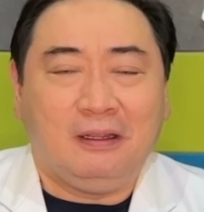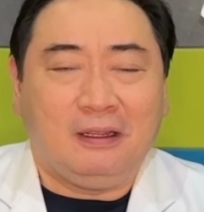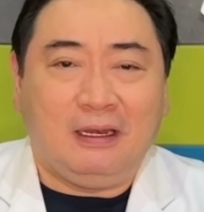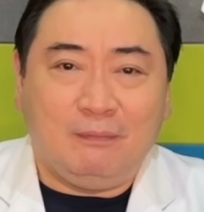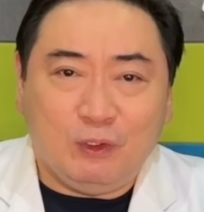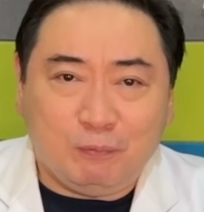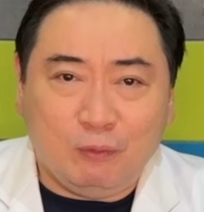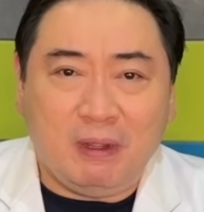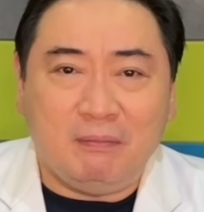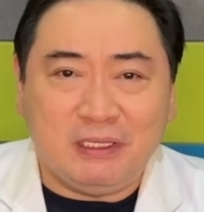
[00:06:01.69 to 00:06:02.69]
Alam niyo po
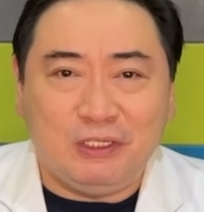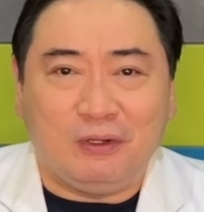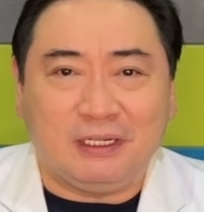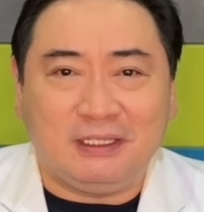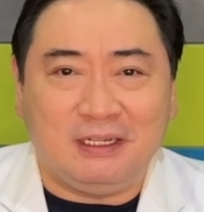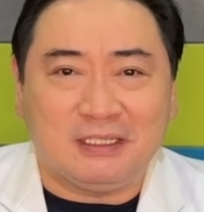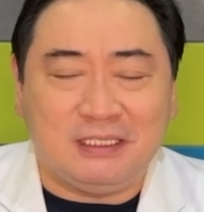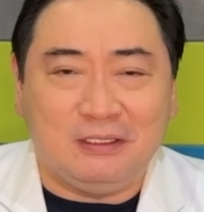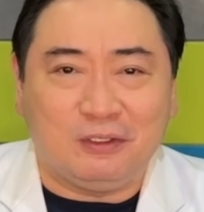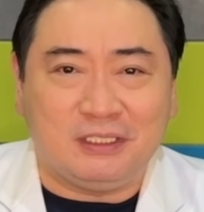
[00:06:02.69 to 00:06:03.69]
ba majority ng
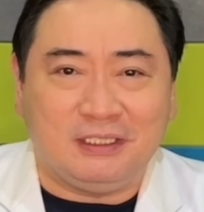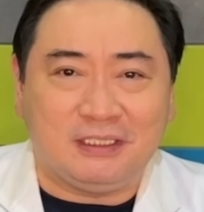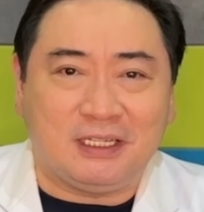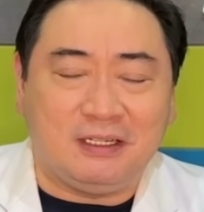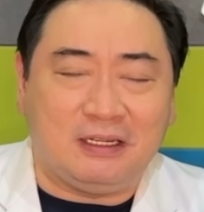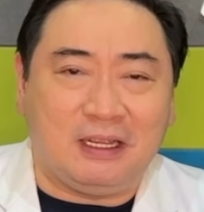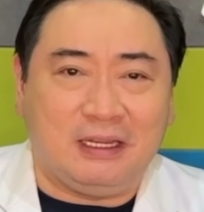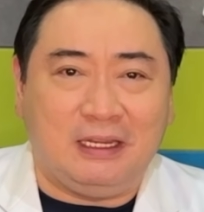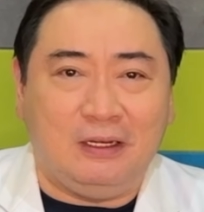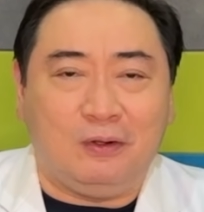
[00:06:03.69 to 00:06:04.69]
senior citizen na
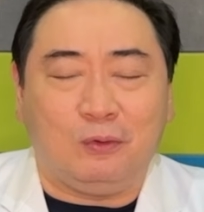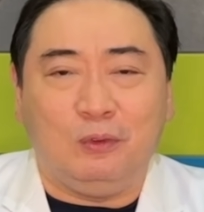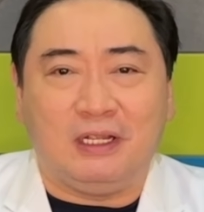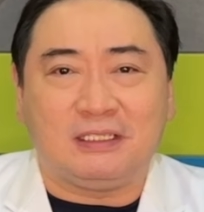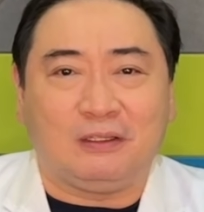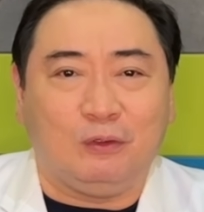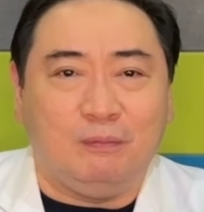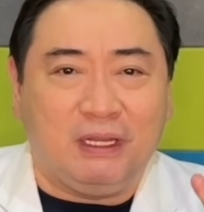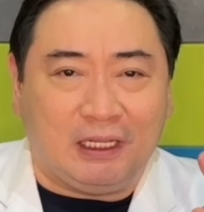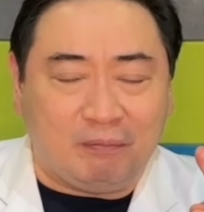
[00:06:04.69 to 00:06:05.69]
nahihilo kulang sa
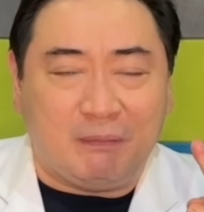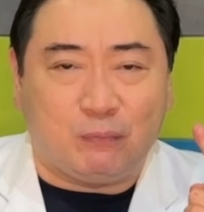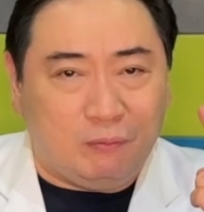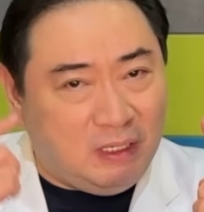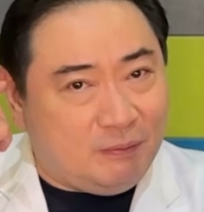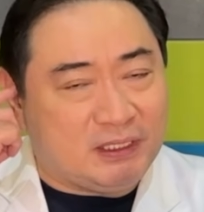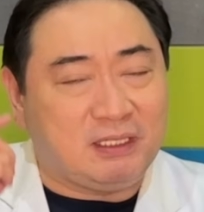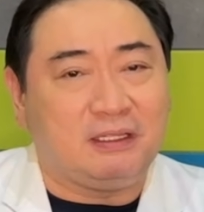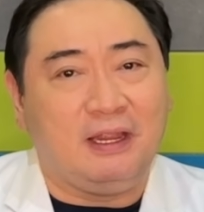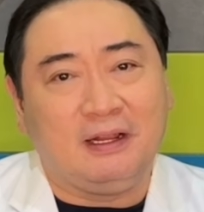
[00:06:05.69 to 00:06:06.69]
tubig at may problema
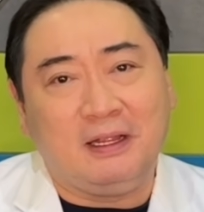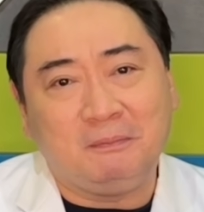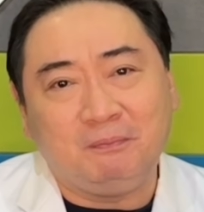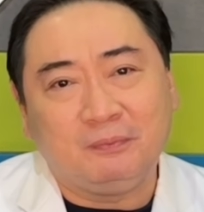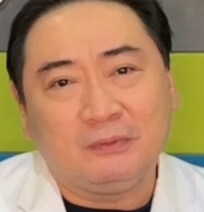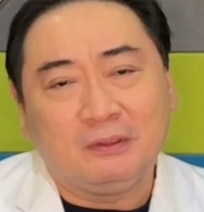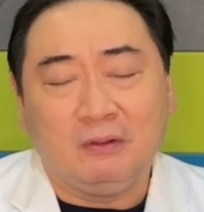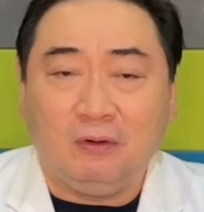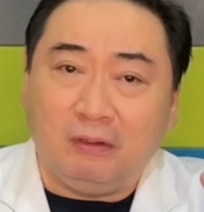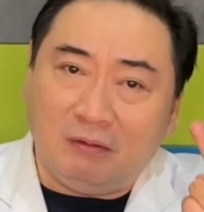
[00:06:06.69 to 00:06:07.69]
sa tenga?
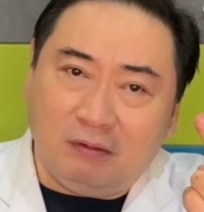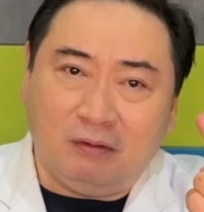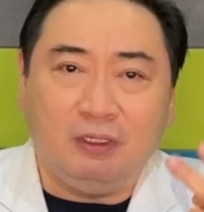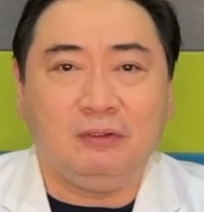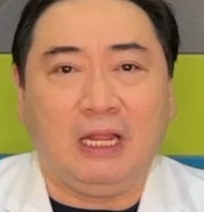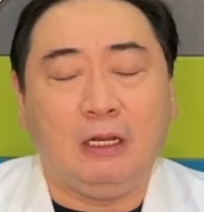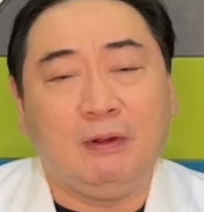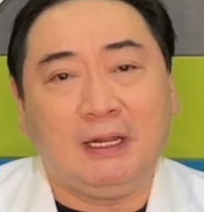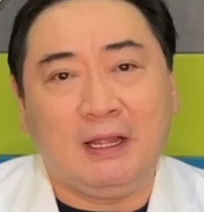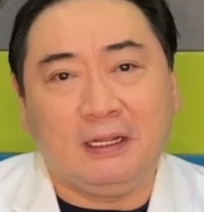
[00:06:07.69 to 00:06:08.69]
Yun, dalawa
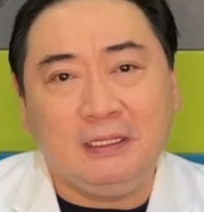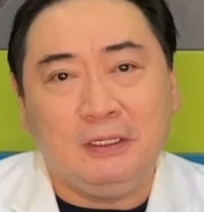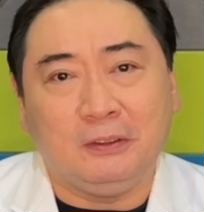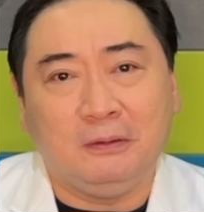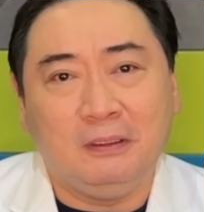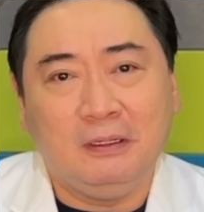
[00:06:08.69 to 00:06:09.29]
na kagad yon.